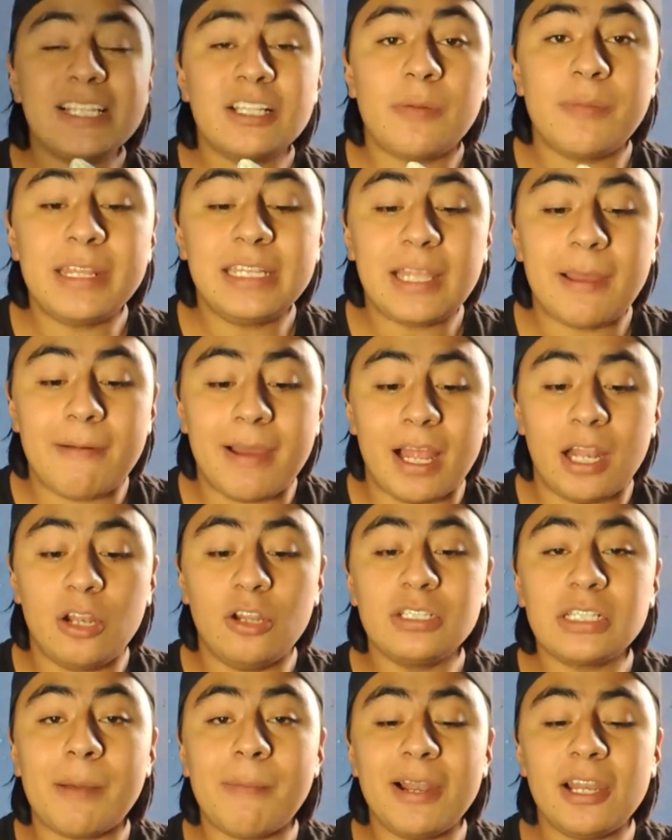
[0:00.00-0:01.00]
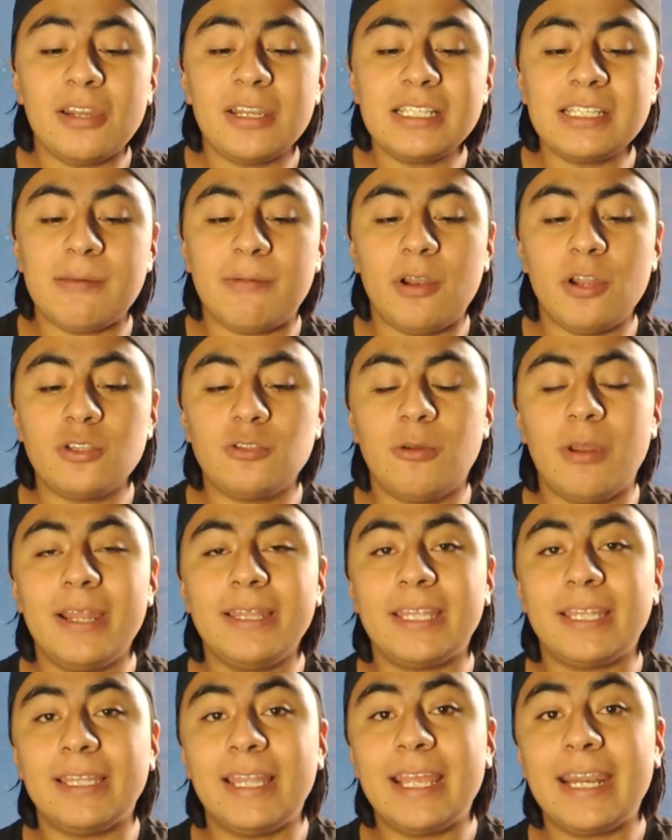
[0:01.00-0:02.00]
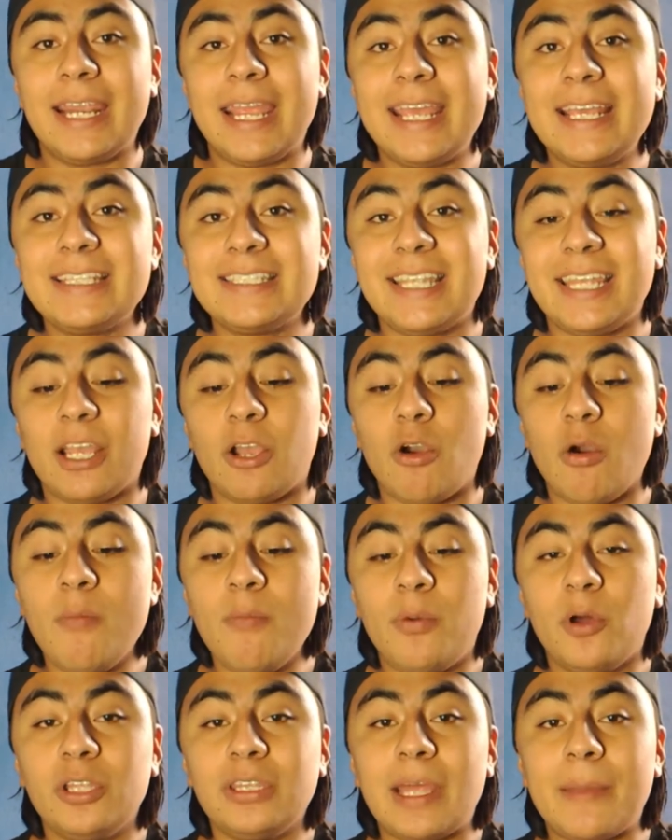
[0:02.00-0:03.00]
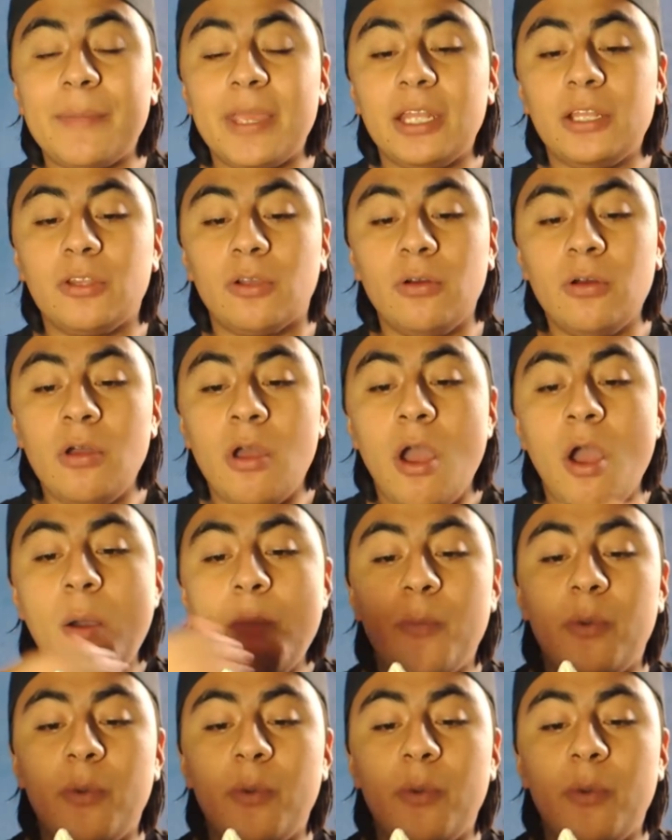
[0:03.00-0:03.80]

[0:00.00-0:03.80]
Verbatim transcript: les comentaba, los camaleones de velo suelen tener este comportamiento